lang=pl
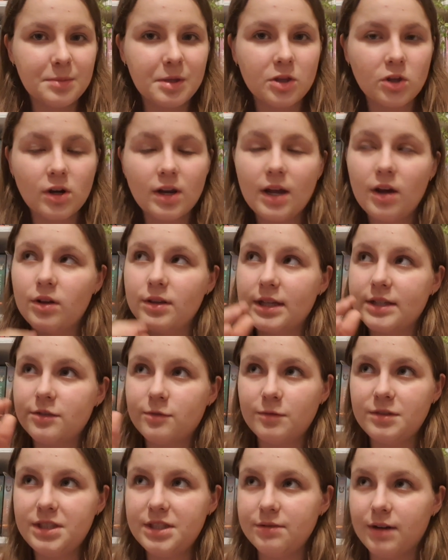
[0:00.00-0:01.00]
mnie trochę ona
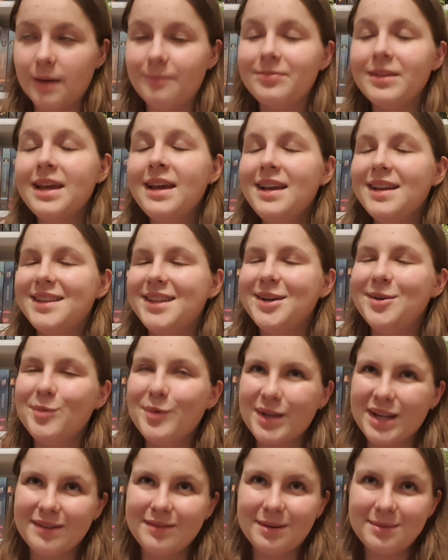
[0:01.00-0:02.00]
skusiła. Nie
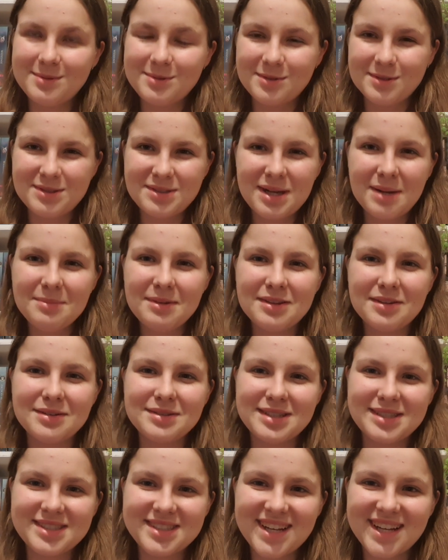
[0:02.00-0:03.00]
ukrywam, skusiła mnie
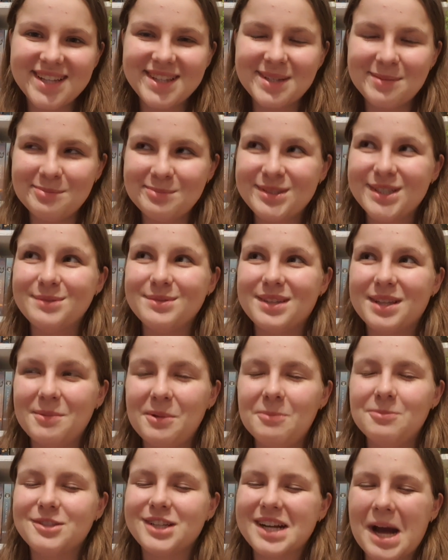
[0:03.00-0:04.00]
troszeczkę tym,
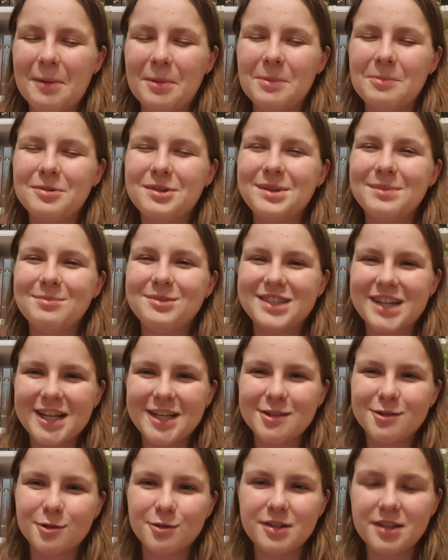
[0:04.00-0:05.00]
tymi brzegami, bo te
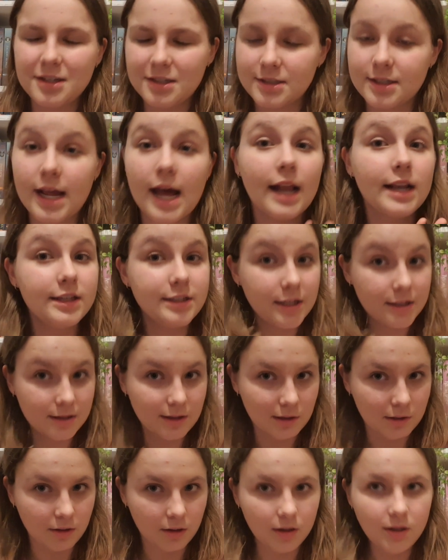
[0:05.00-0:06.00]
brzegi są śliczne, ale nie
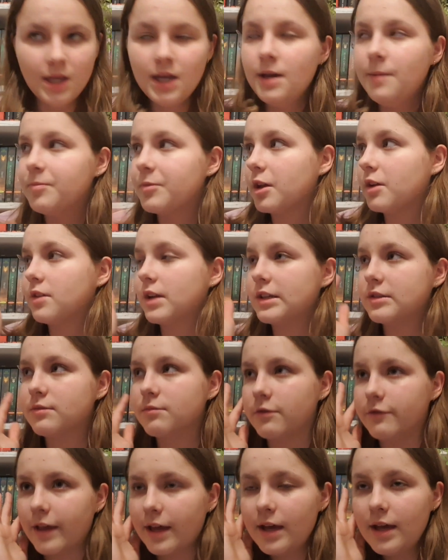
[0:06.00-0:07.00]
tylko, od razu
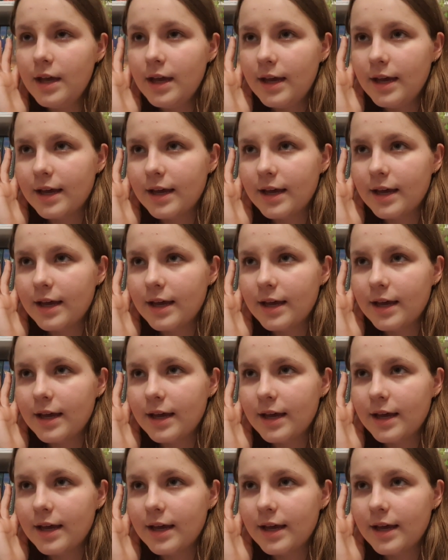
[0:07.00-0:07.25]
mówię.